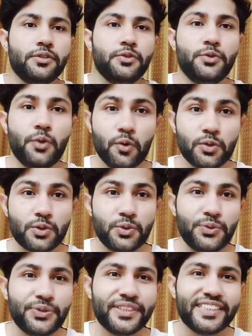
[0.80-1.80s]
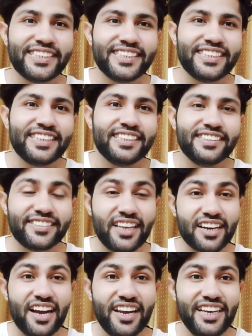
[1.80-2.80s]
दोस्तों
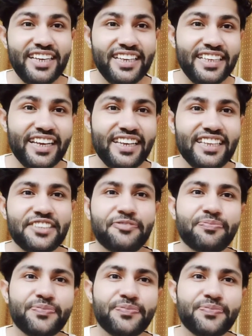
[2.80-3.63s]
सरकारी डीएनए